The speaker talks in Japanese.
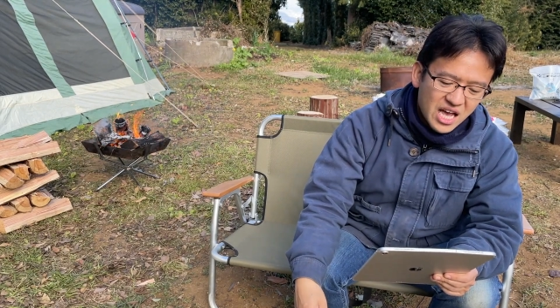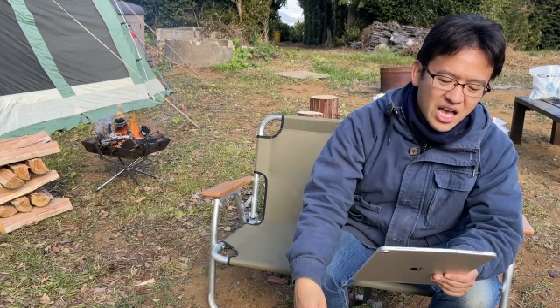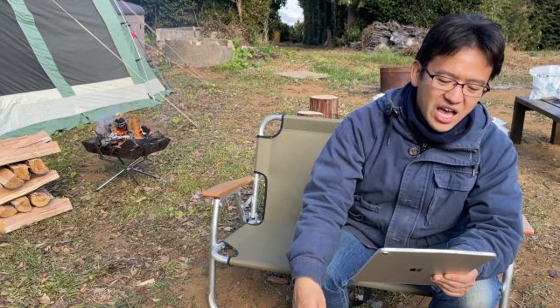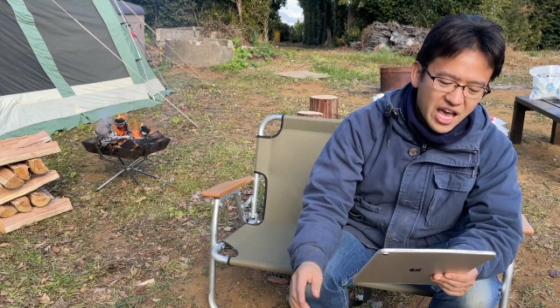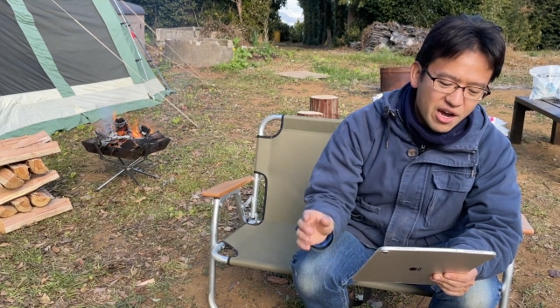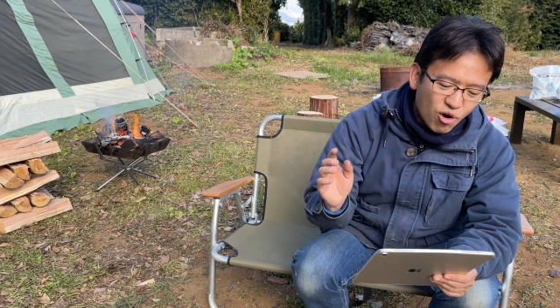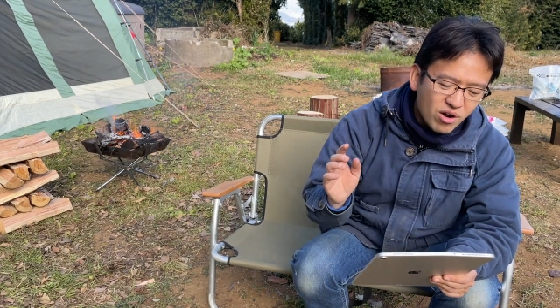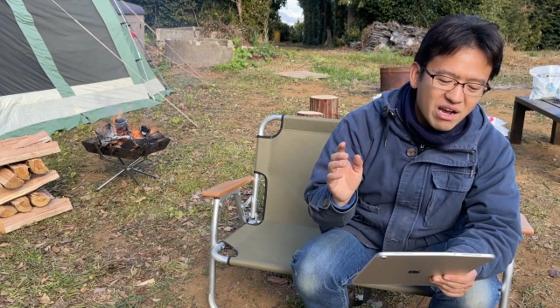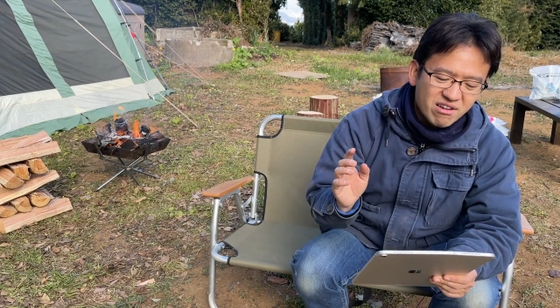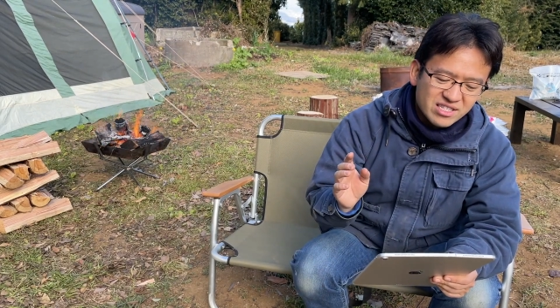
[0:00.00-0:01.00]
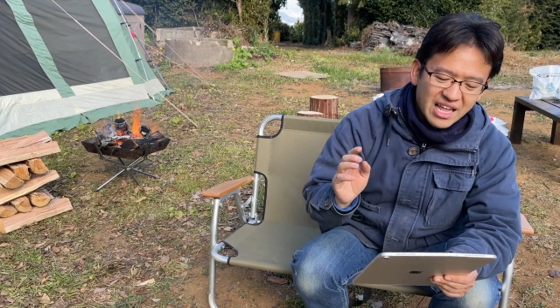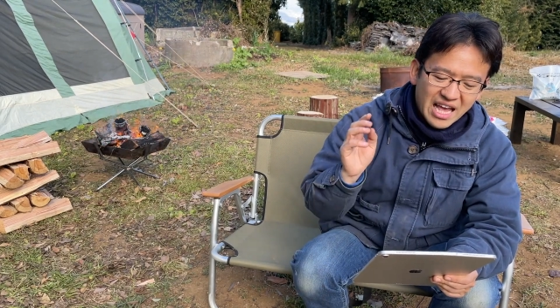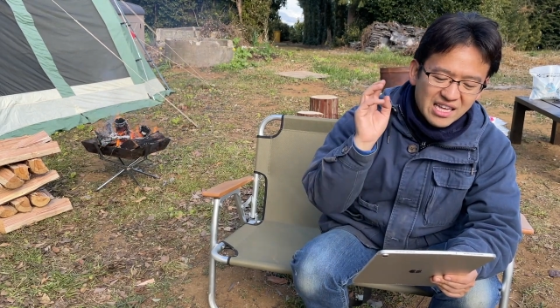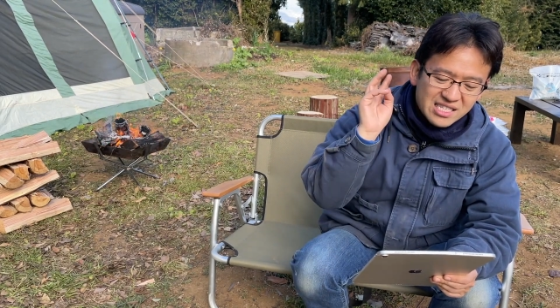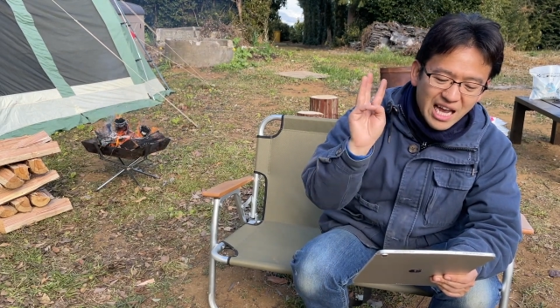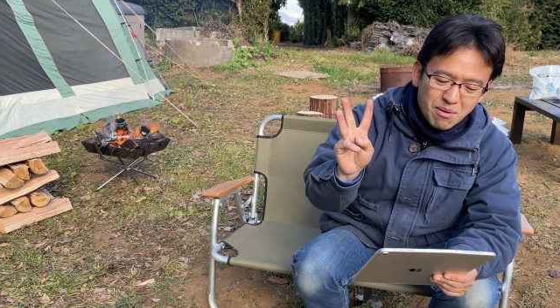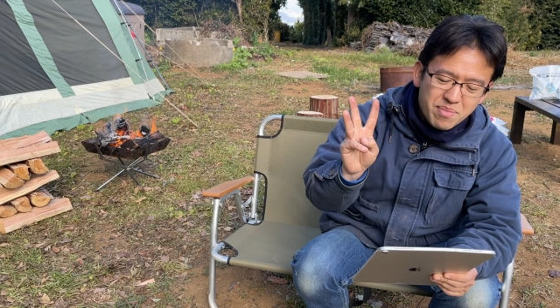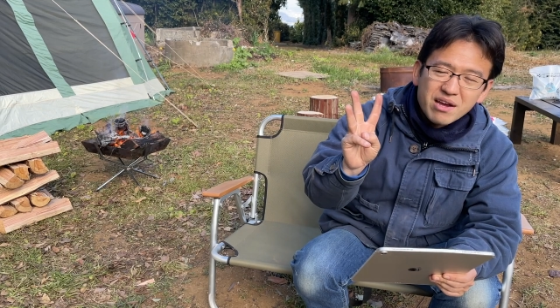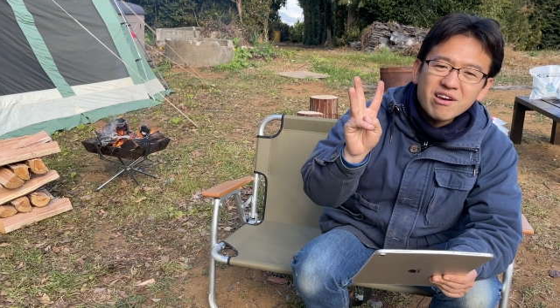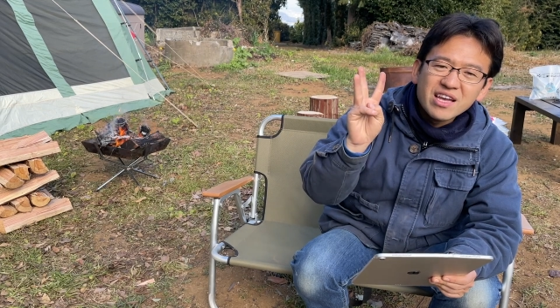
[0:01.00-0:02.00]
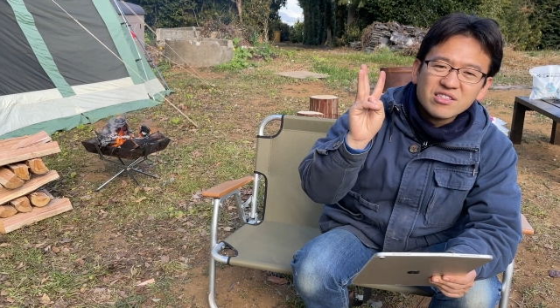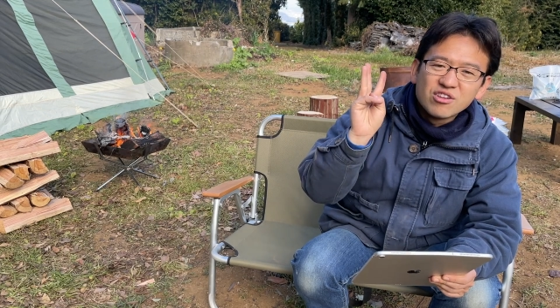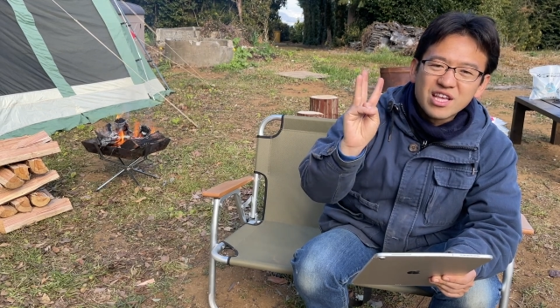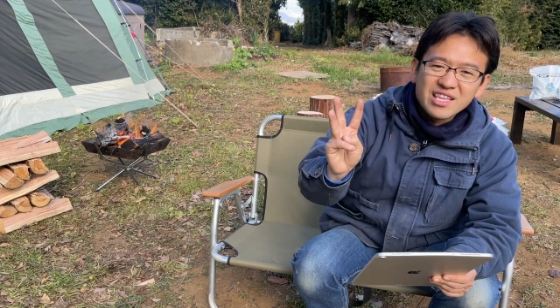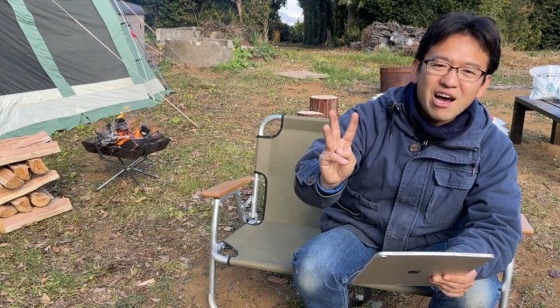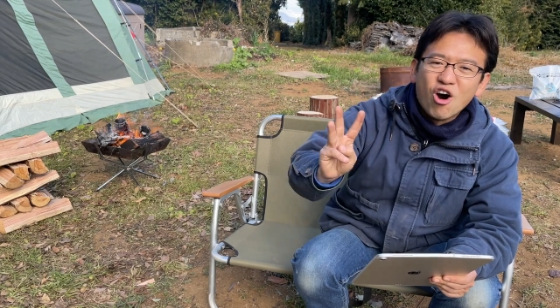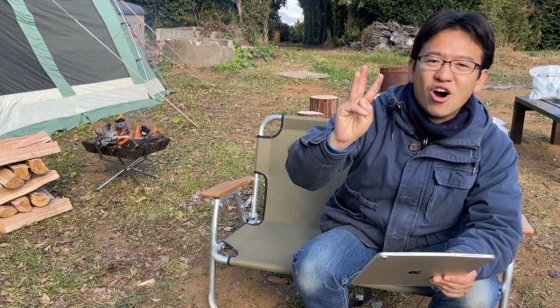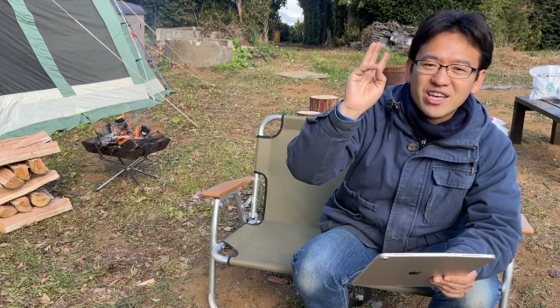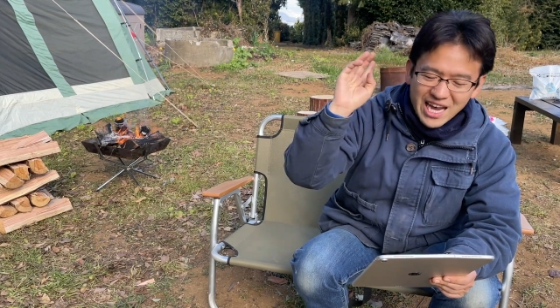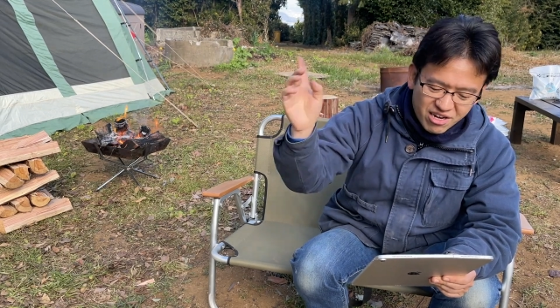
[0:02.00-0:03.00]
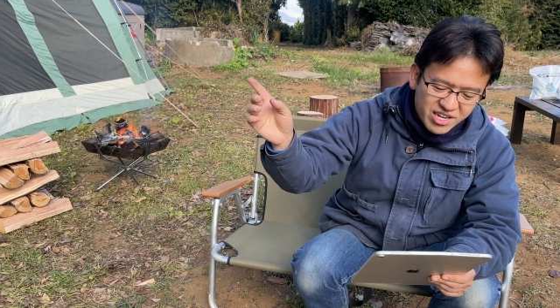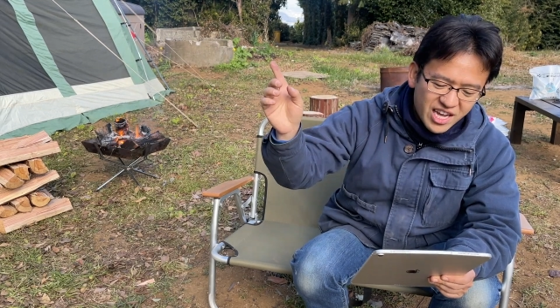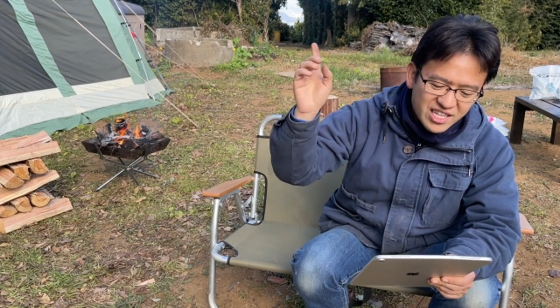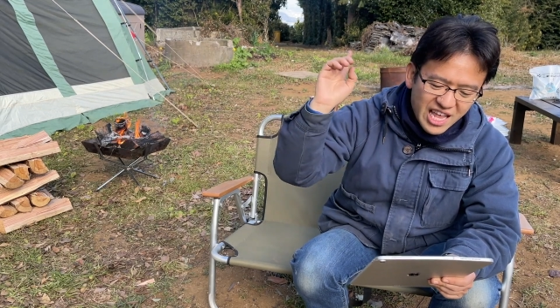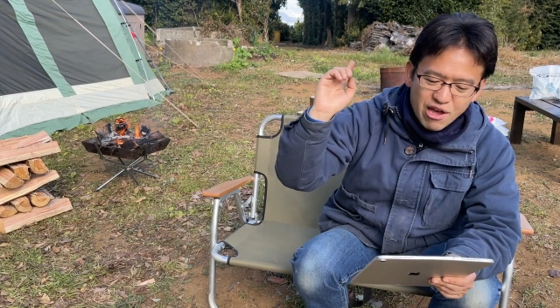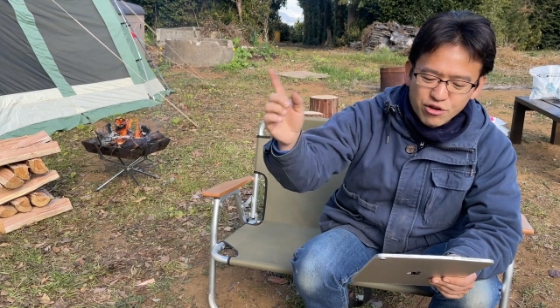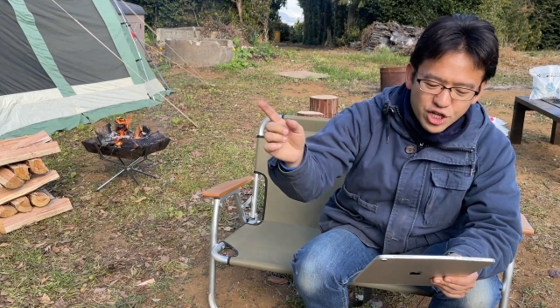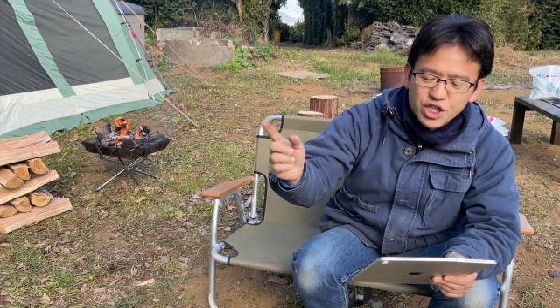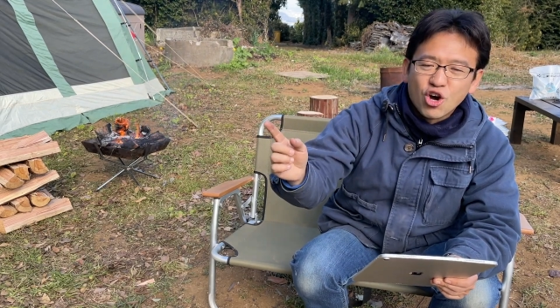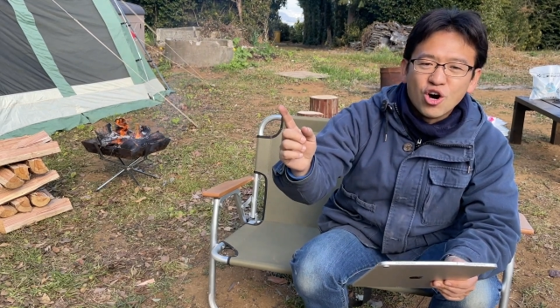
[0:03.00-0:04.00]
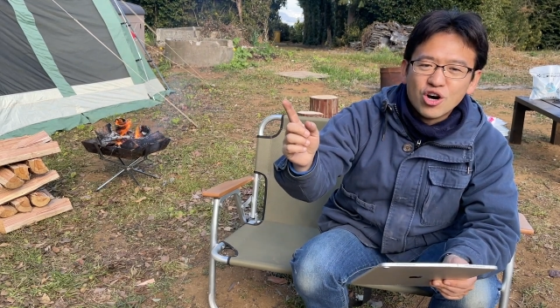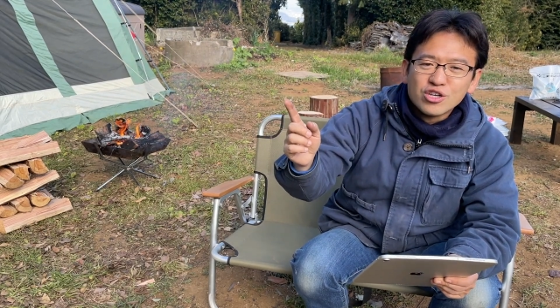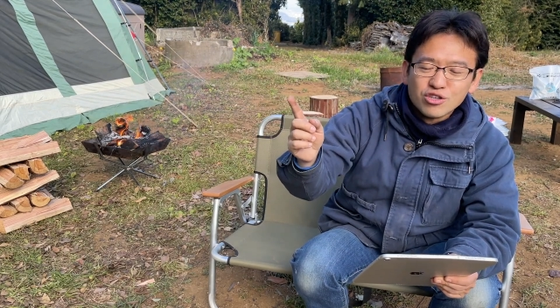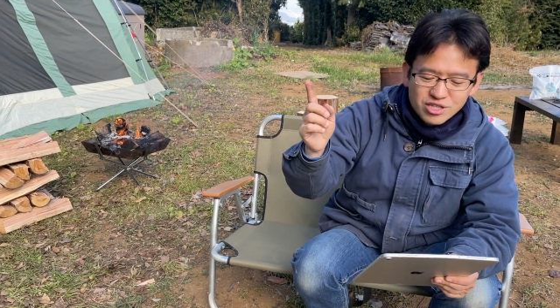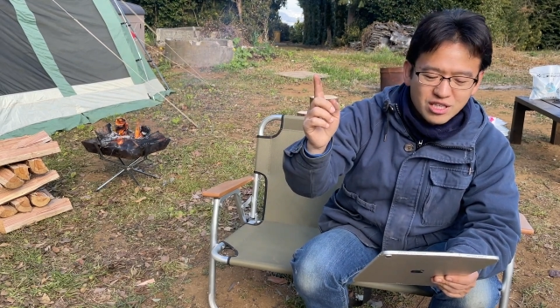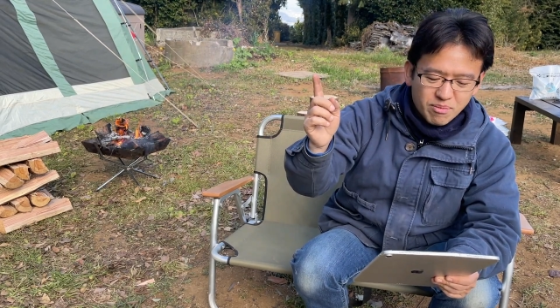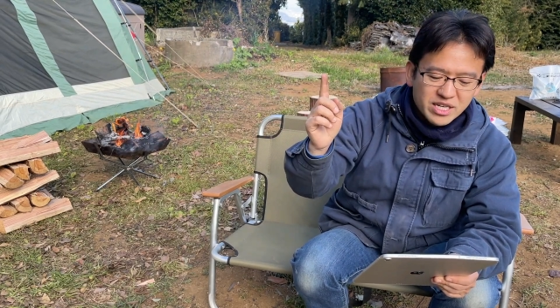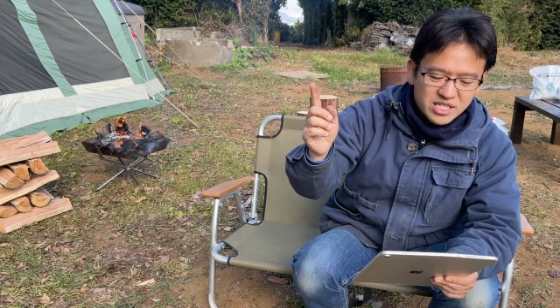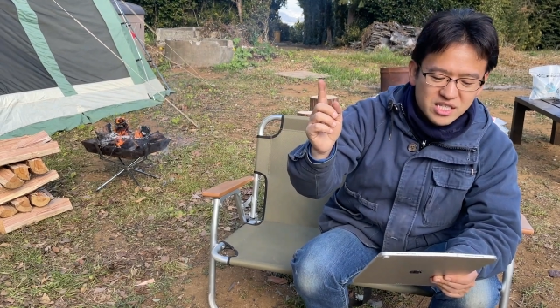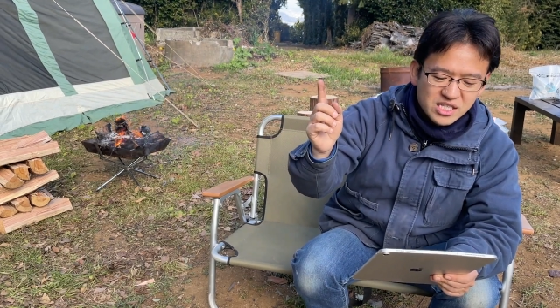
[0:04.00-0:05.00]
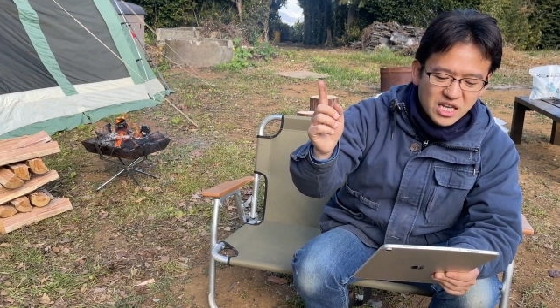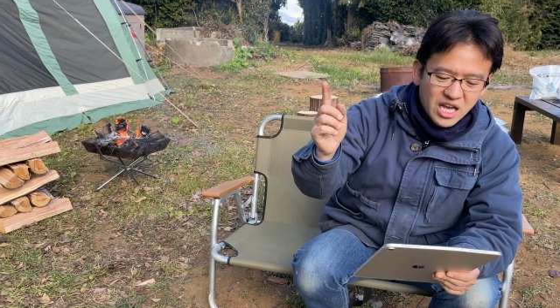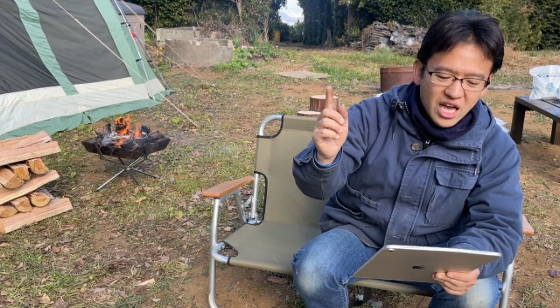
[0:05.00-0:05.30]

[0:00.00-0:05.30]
えー、今回はですねさんびゃくえんのネタをひゃくえんで売ると言ってます。